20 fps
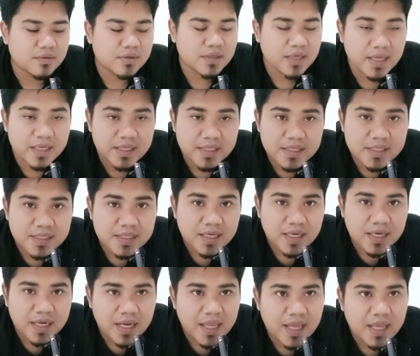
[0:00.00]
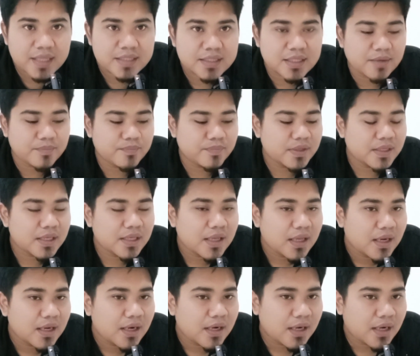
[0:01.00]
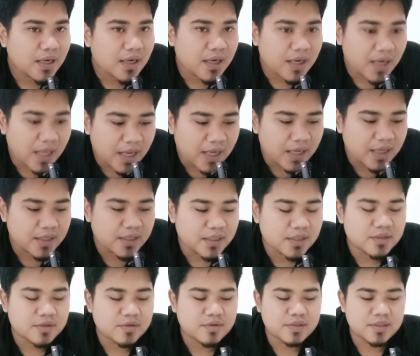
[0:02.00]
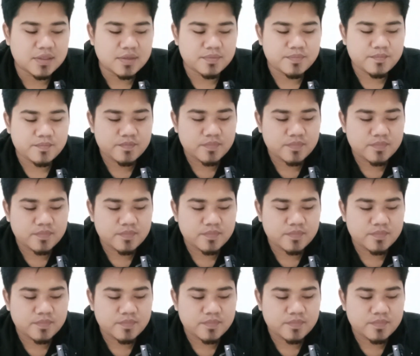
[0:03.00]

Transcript: lain la tapi la gitunya